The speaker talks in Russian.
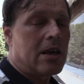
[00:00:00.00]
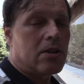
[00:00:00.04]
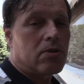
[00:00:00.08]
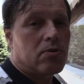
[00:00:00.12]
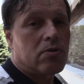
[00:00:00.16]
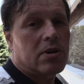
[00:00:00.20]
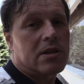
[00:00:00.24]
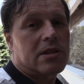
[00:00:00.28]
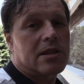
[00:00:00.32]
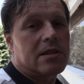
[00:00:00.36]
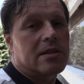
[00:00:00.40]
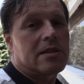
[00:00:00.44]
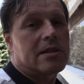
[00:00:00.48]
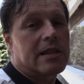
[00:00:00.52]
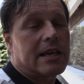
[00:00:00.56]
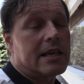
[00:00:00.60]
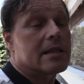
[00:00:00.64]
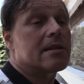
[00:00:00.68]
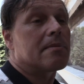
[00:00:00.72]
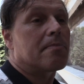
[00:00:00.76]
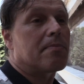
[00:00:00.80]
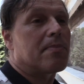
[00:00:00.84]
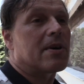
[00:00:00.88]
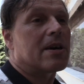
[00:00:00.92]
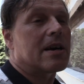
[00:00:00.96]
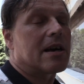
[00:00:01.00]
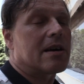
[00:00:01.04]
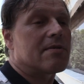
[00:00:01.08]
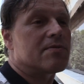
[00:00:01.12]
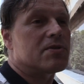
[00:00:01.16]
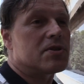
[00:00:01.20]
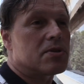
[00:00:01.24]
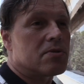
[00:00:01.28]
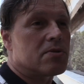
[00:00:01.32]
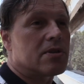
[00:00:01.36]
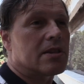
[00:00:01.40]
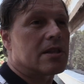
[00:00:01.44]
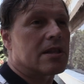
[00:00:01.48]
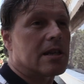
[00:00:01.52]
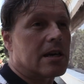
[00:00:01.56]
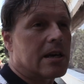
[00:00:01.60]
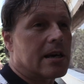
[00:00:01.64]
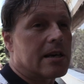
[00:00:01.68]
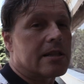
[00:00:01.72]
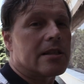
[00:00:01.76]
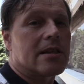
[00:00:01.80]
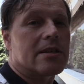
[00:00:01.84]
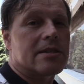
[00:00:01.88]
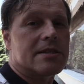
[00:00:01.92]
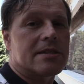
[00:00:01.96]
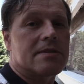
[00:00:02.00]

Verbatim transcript: Ну а на этом пока все. Это канал